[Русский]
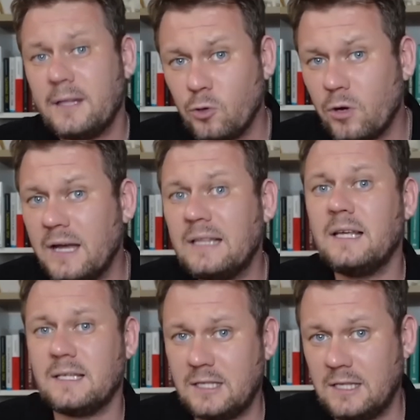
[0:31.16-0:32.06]
которая
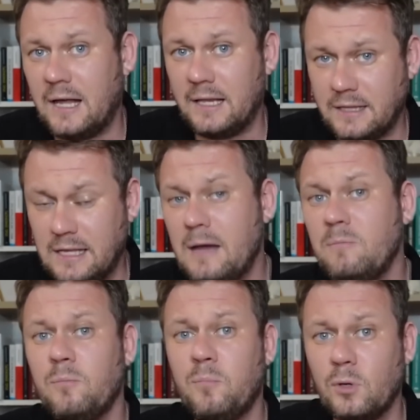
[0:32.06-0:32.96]
настала
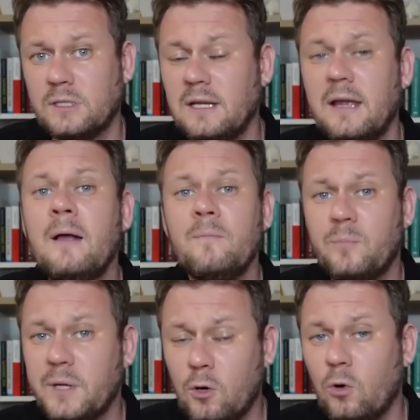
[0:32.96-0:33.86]
там после
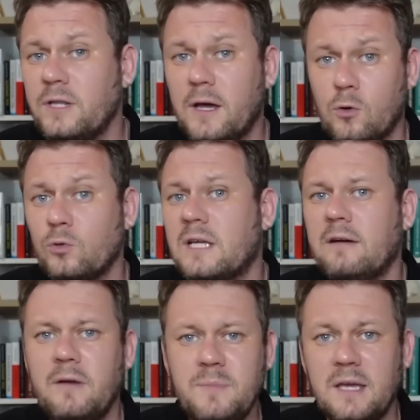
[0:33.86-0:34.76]
прихода
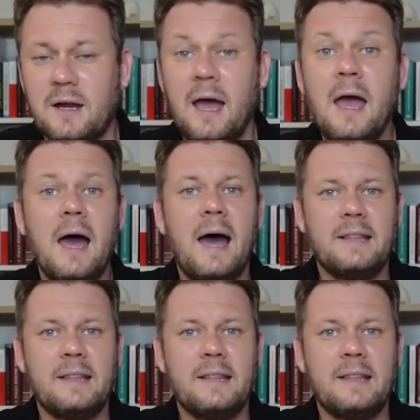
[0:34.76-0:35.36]
русского мира,